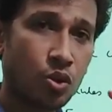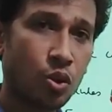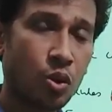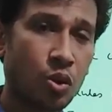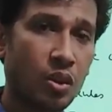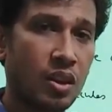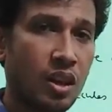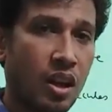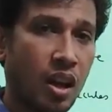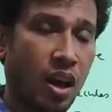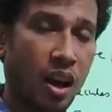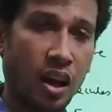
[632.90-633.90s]
तो
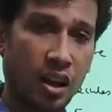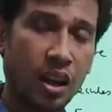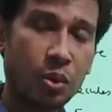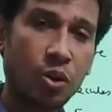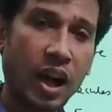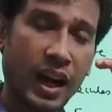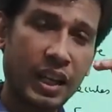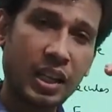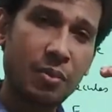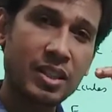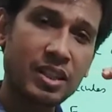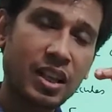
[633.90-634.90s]
अगर वो
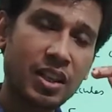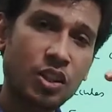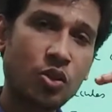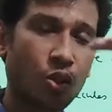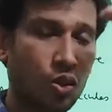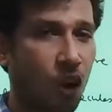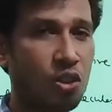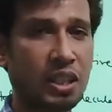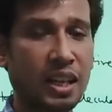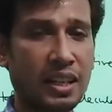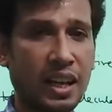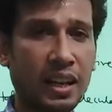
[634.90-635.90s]
एक्टिवेशन एनर्जी को क्रॉस
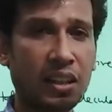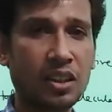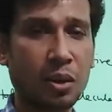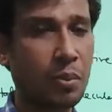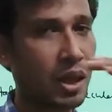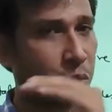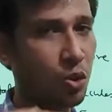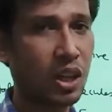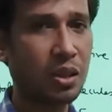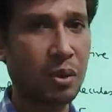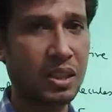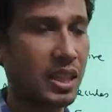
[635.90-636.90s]
कर जाएगा तब तो हमारा
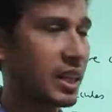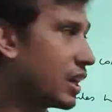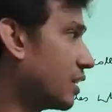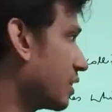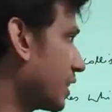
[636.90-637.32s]
प्रोडक्ट बन जाएगा